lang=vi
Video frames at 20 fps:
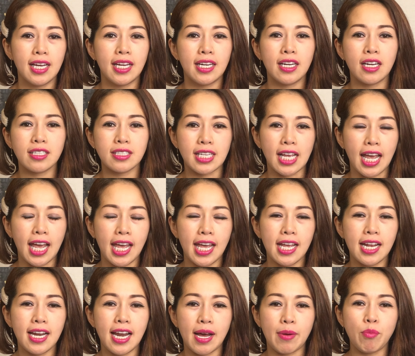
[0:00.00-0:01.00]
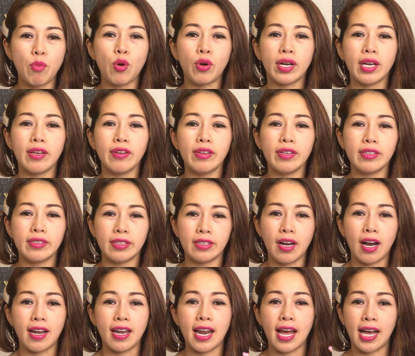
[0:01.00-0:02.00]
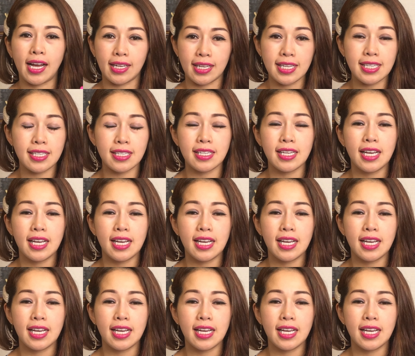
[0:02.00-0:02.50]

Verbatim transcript: nó sẽ là một cái gọi là cái